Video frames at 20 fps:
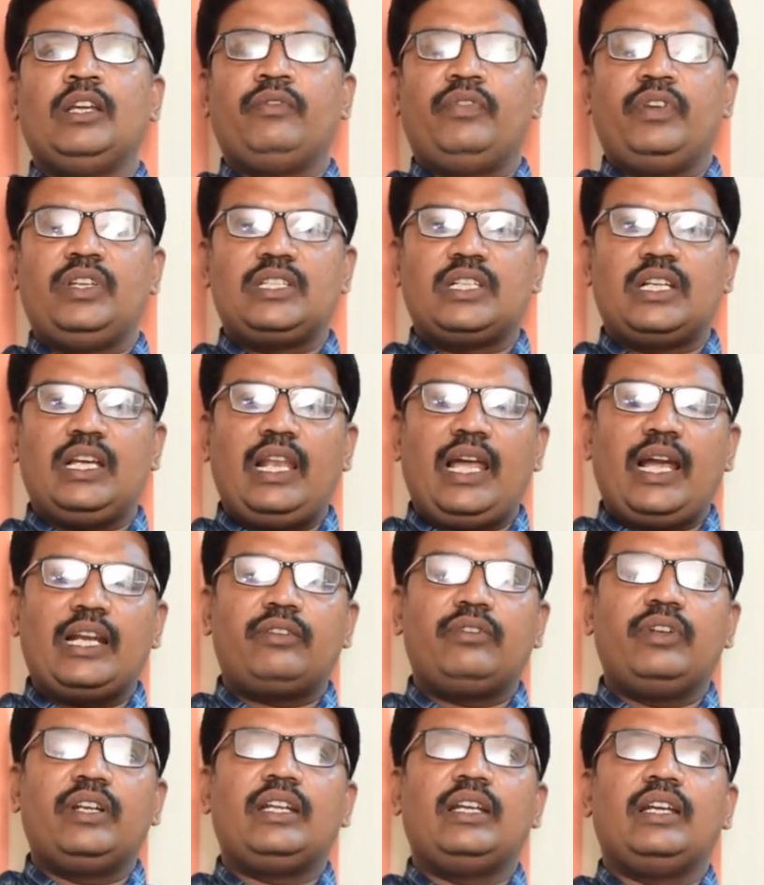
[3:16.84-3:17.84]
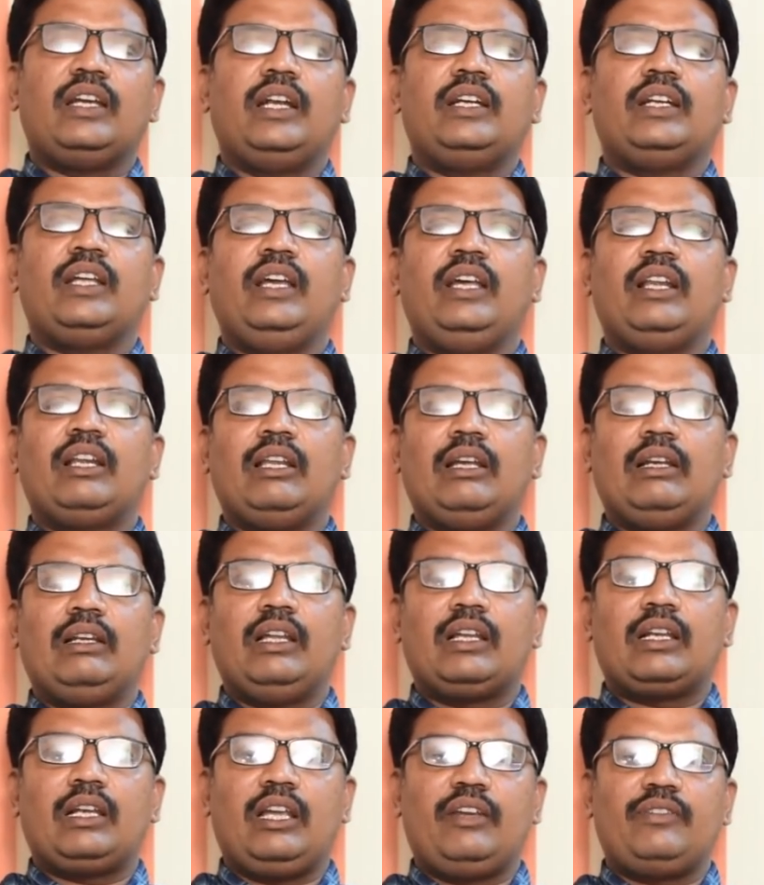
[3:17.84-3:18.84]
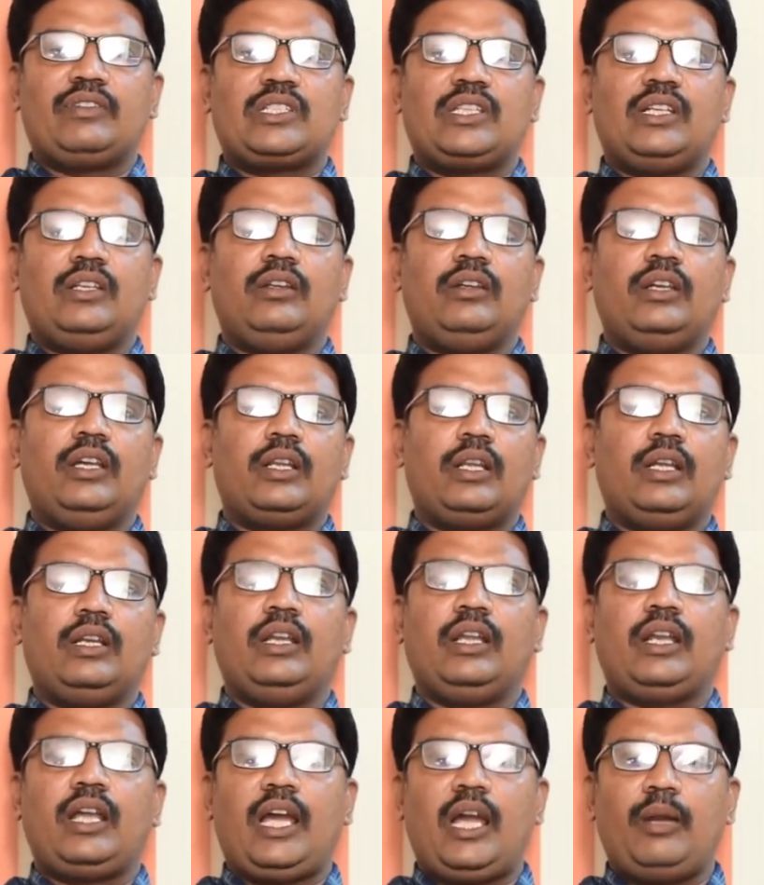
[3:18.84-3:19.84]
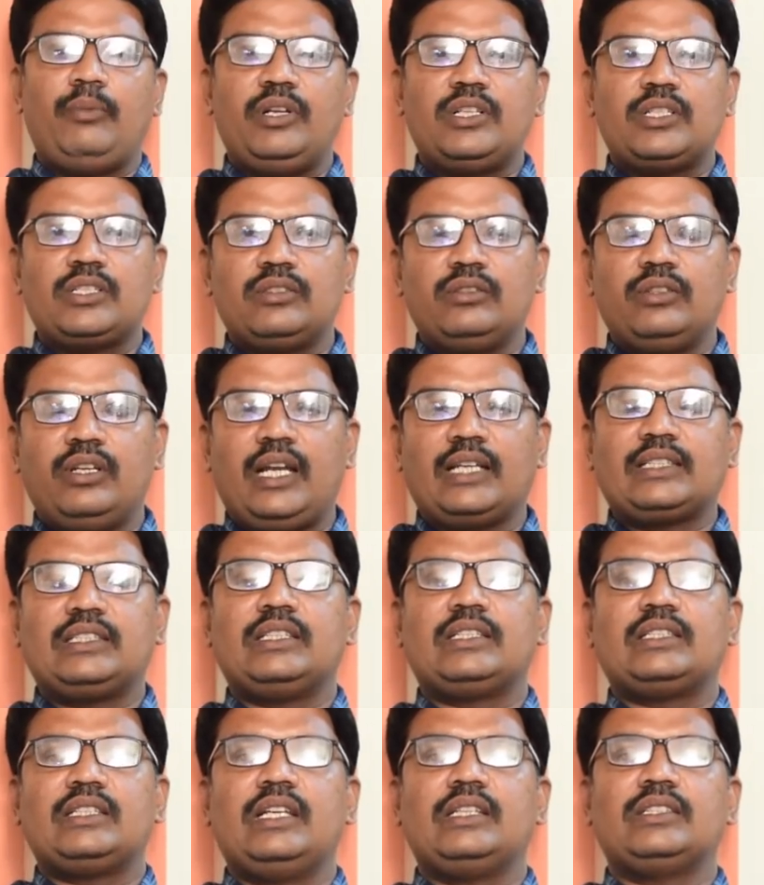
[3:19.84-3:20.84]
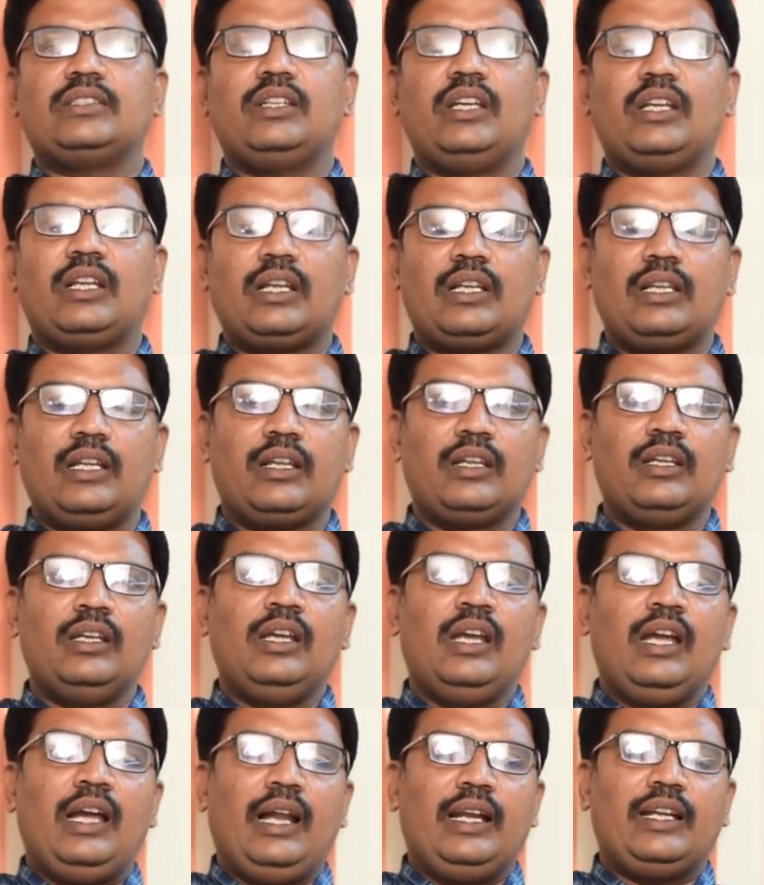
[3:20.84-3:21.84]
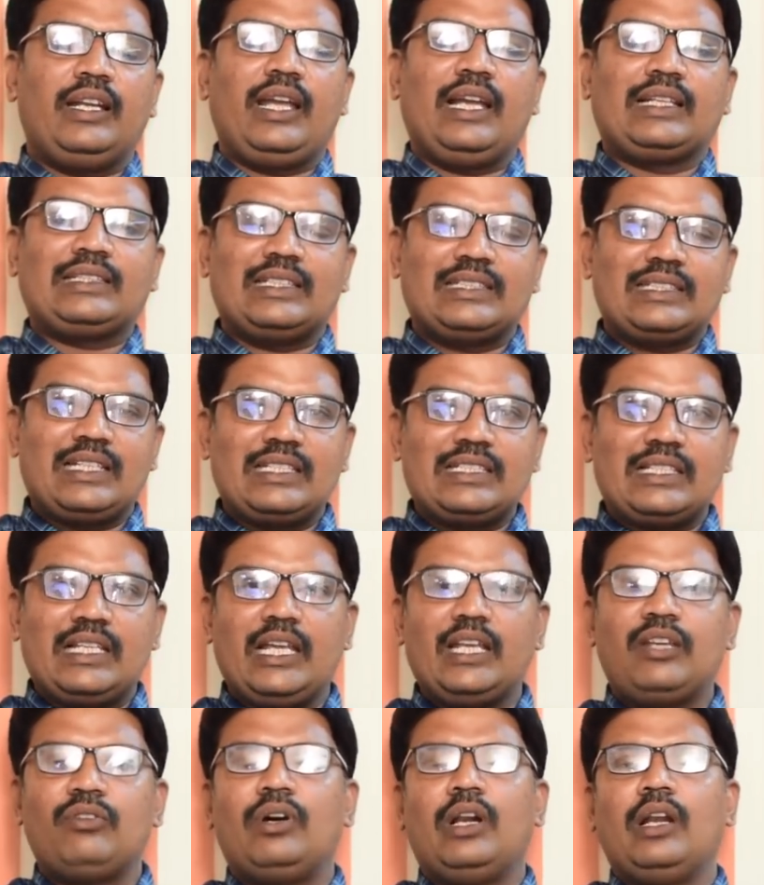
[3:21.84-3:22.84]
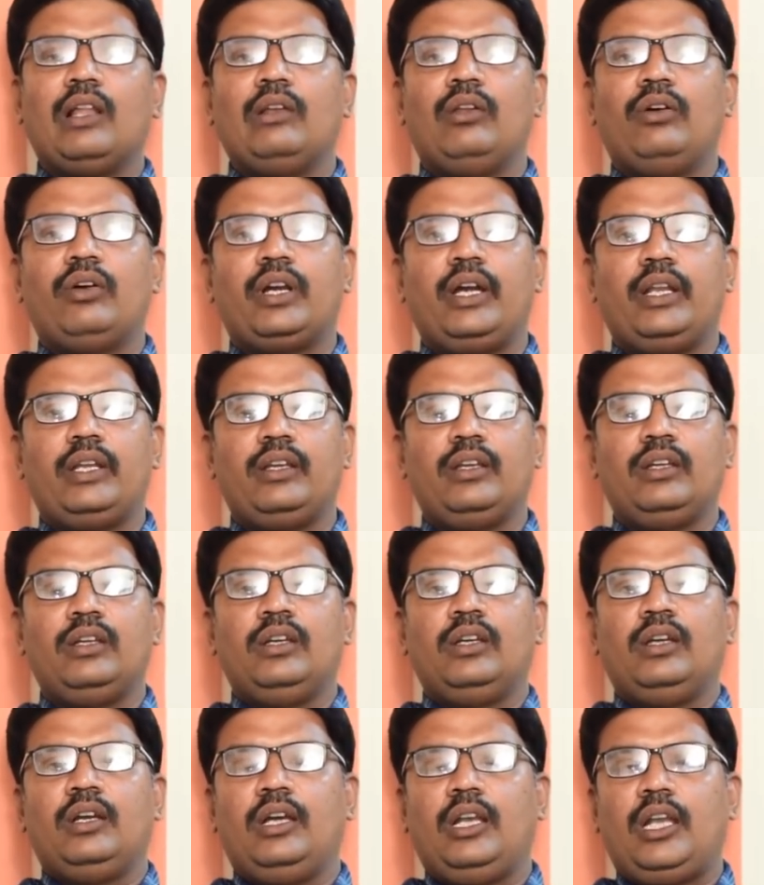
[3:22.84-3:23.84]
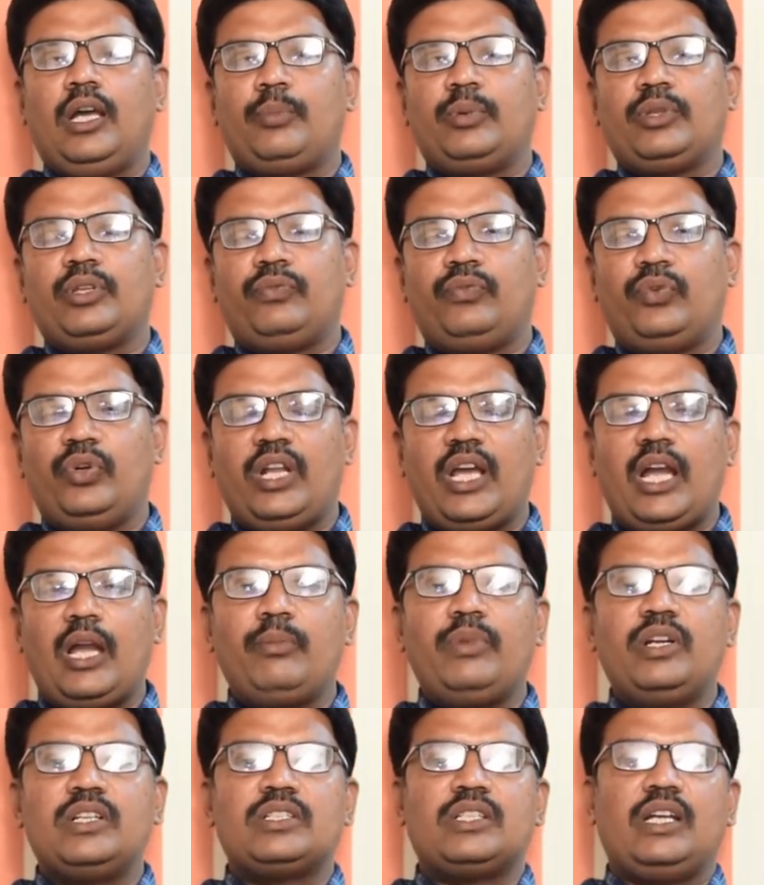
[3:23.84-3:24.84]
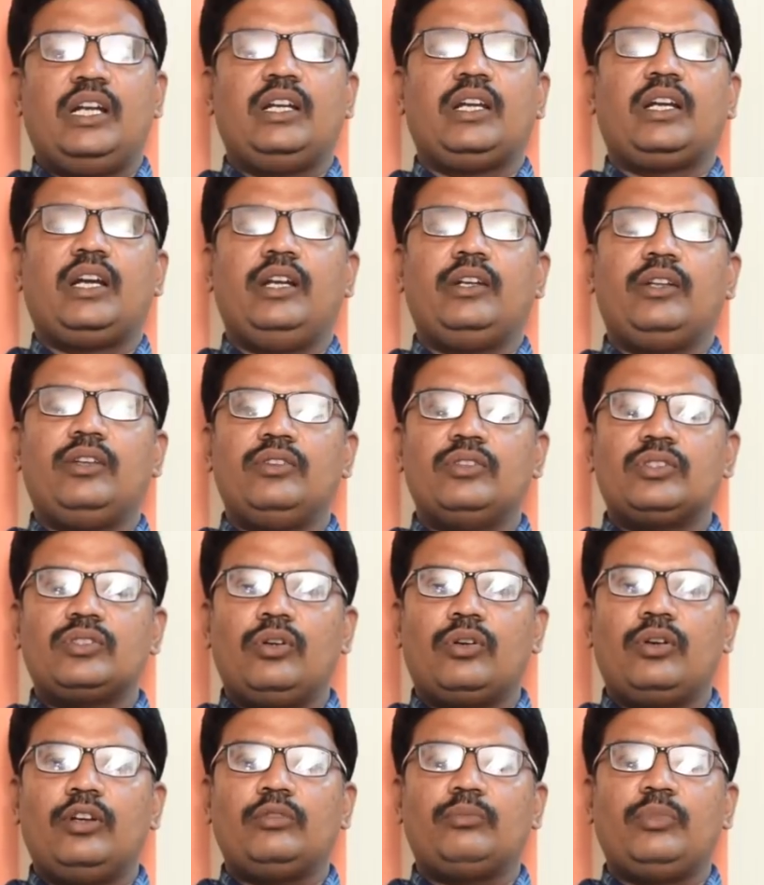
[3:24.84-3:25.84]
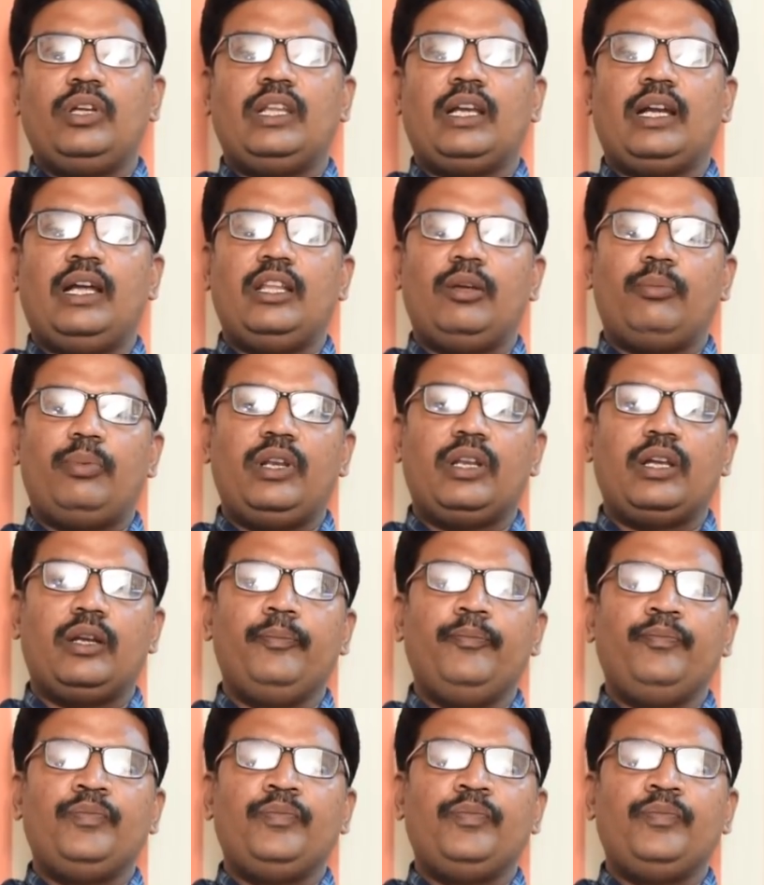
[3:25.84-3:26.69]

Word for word: ఫిజికల్ యాక్టివిటీ అంటే ఇర్రెగ్యులర్ లైఫ్ స్టైల్ ఇర్రెగ్యులర్ హ్యాబిట్స్ ఎక్సర్సైజ్ ఇర్రెగ్యులర్ అంటే ఎక్సర్సైజ్ లేని వాళ్ళలో కానీ లేకపోతే ఫుడ్ హ్యాబిట్స్ అంటే కంటిన్యూస్గా కొంతమందికి అదే పని